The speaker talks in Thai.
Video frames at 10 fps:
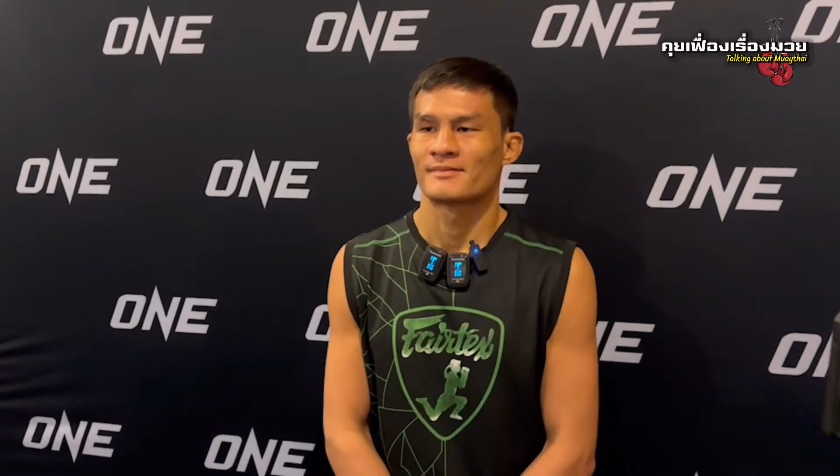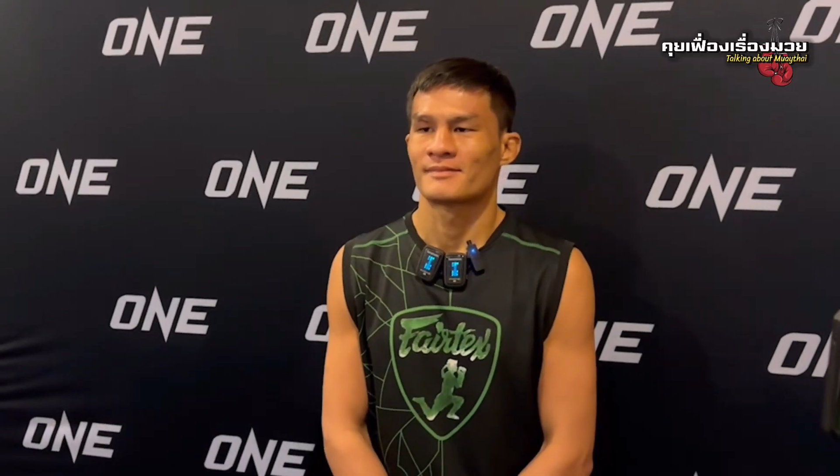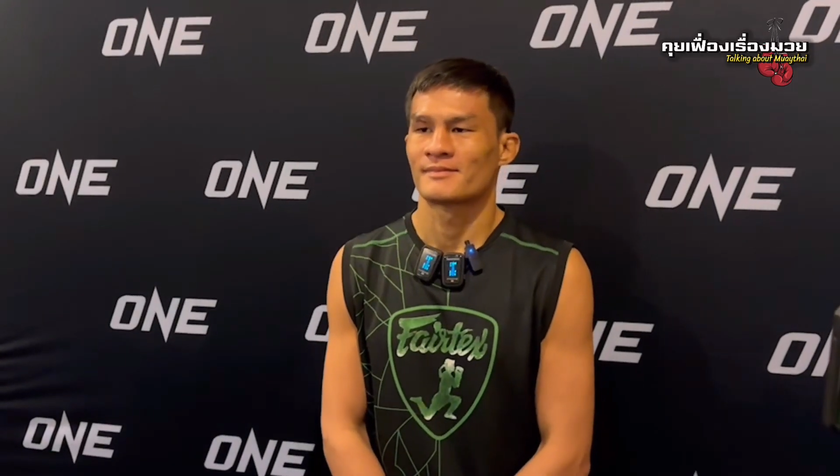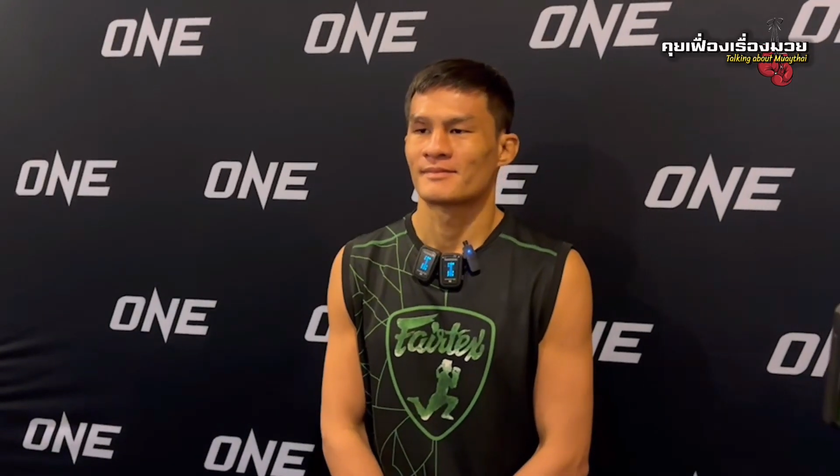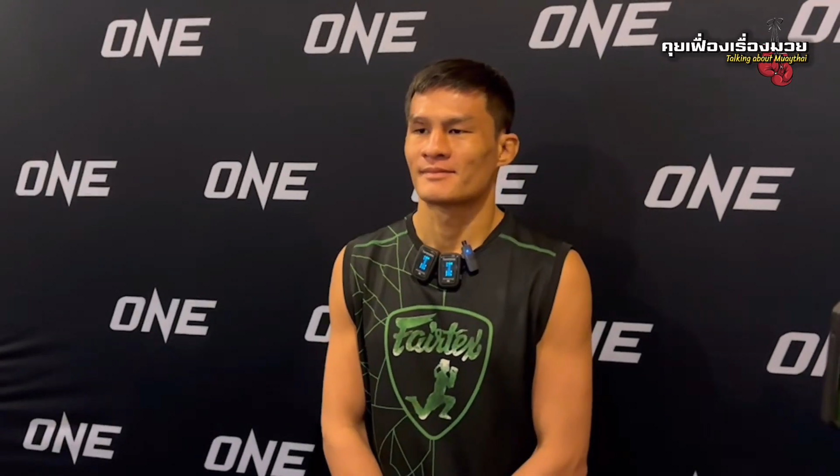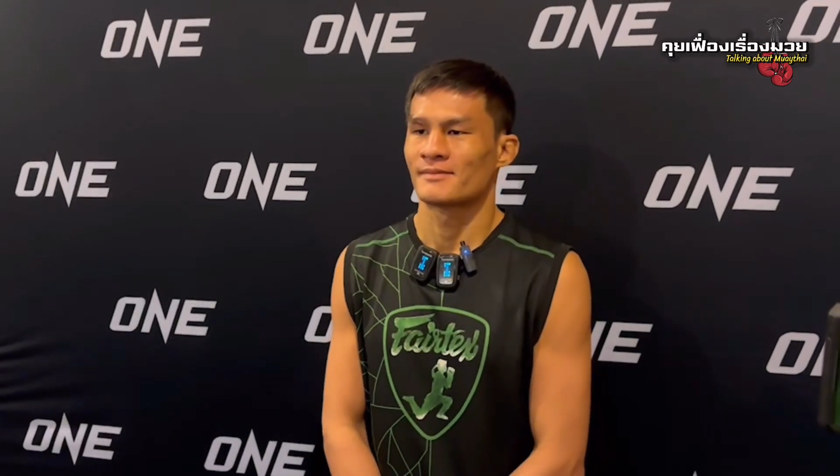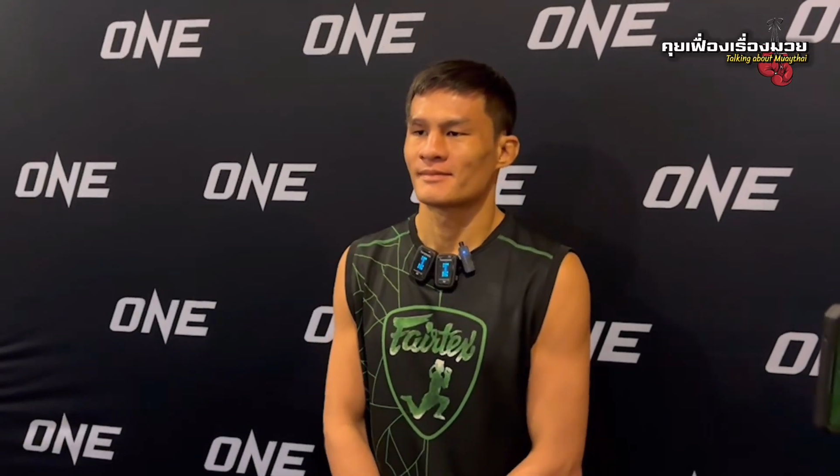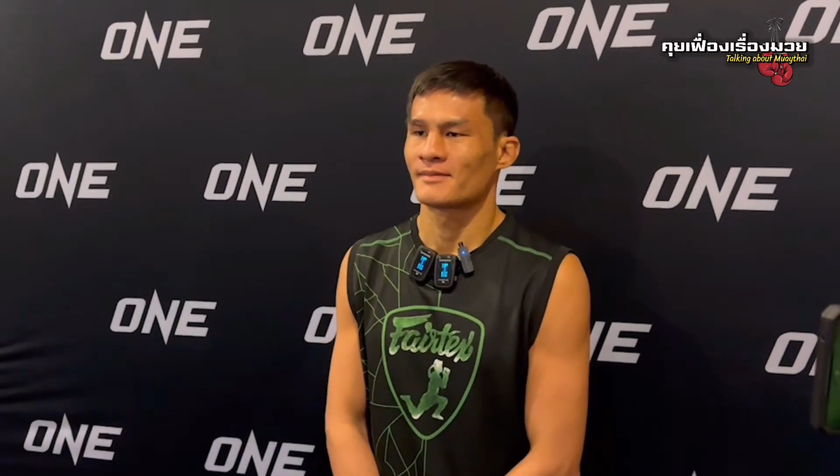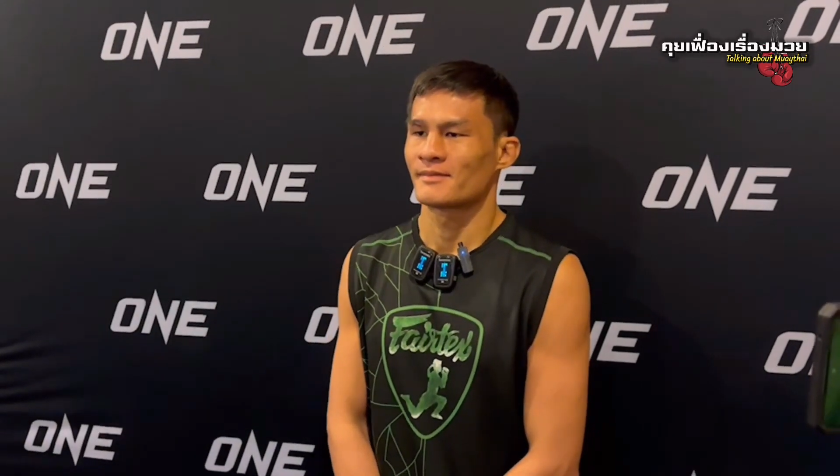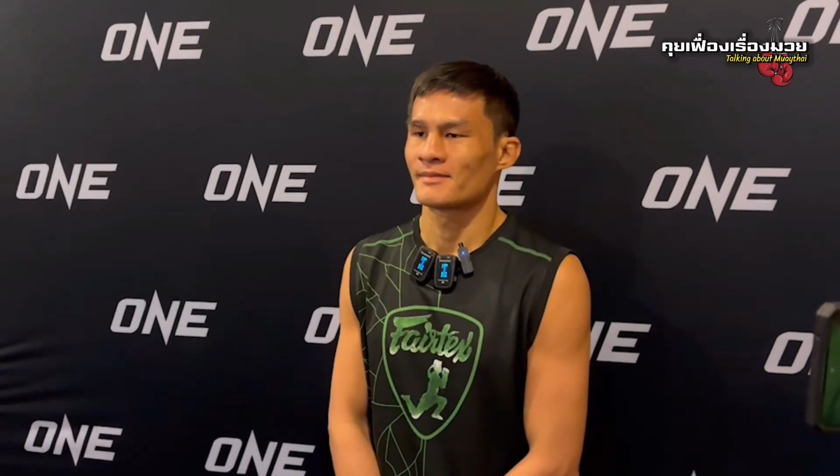นี้เป็นไงสภาพ
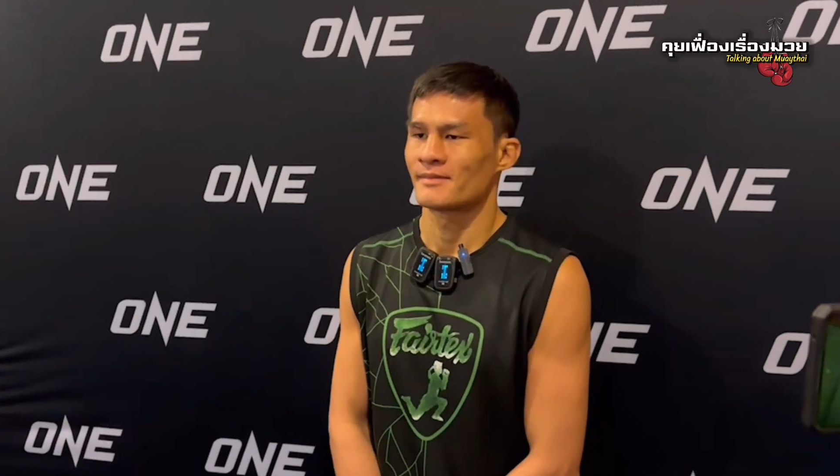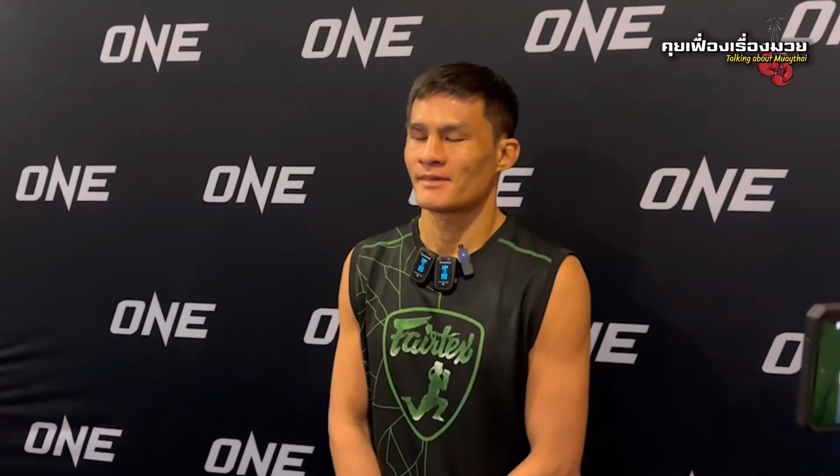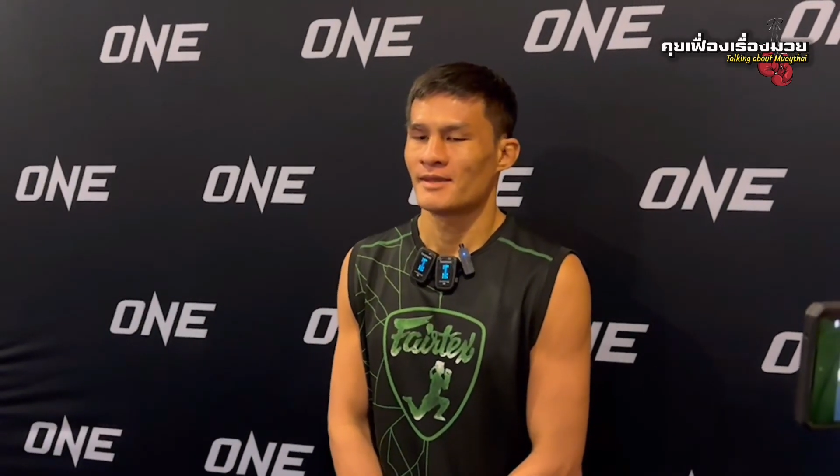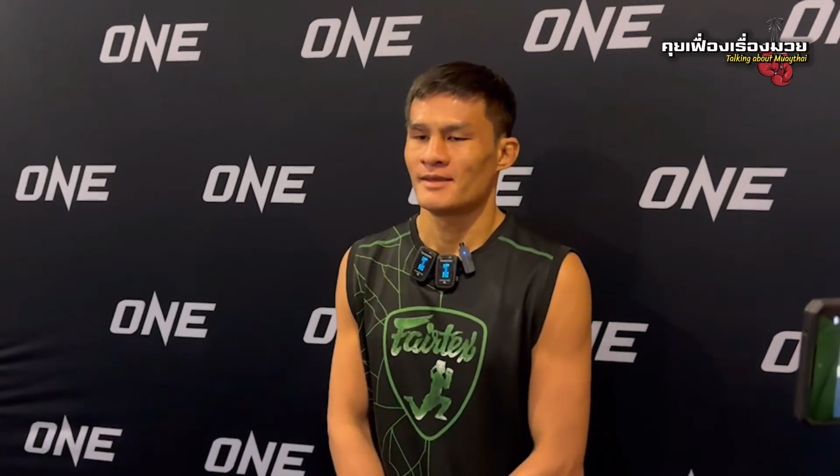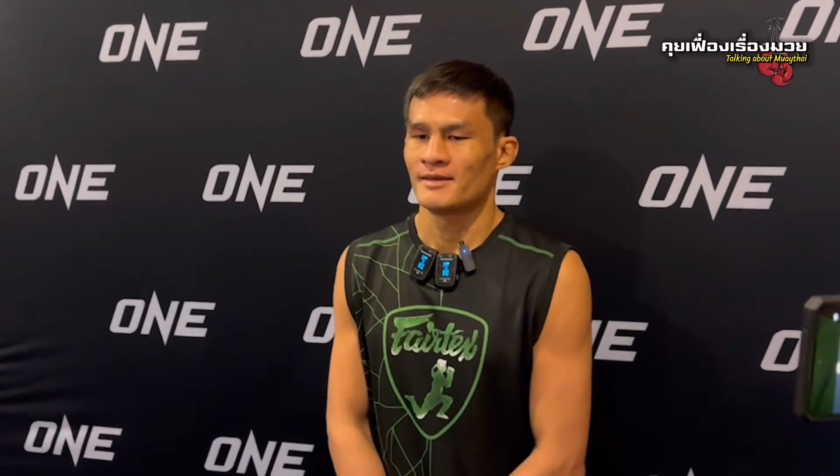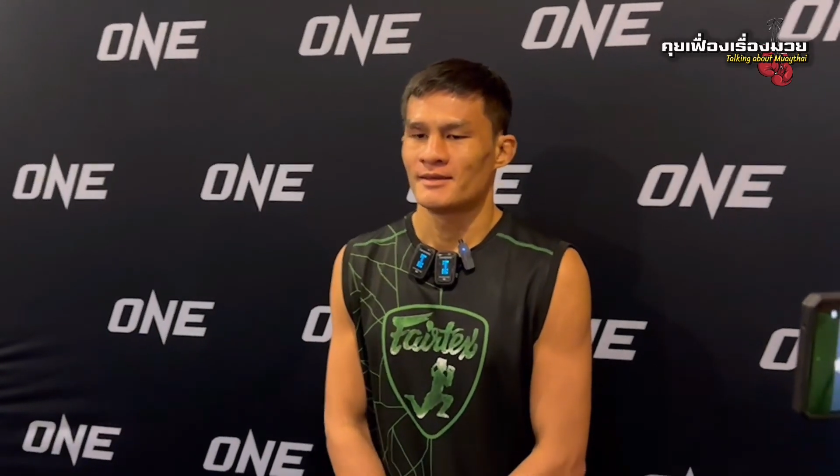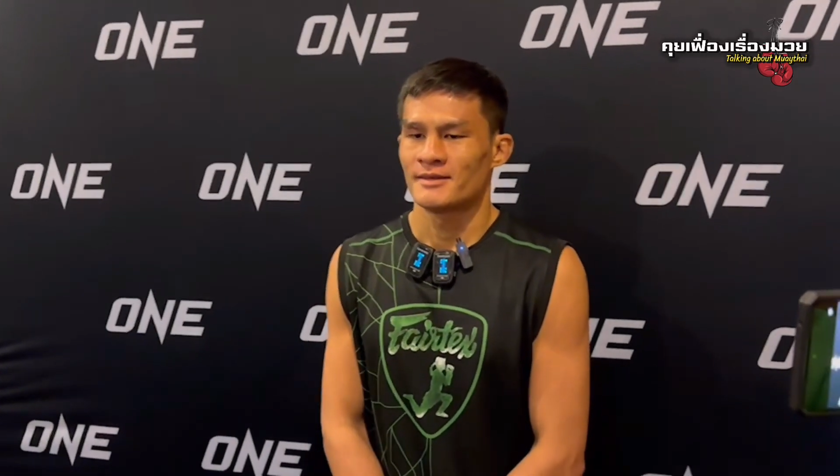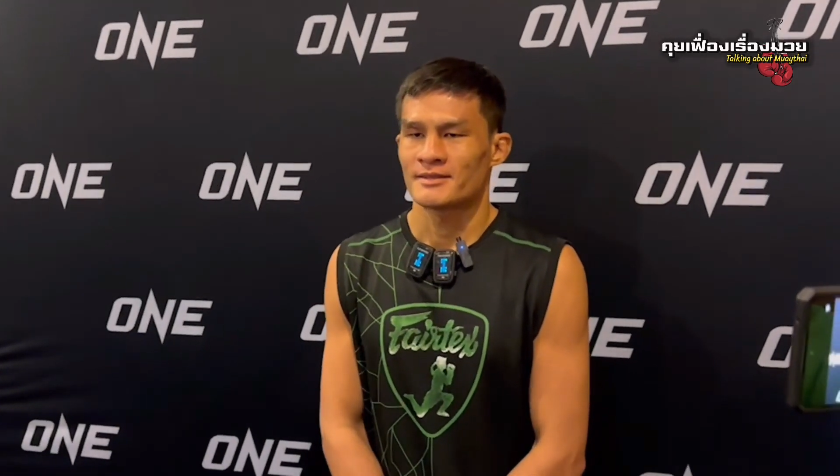ร่างกายตอนนี้เป็นไง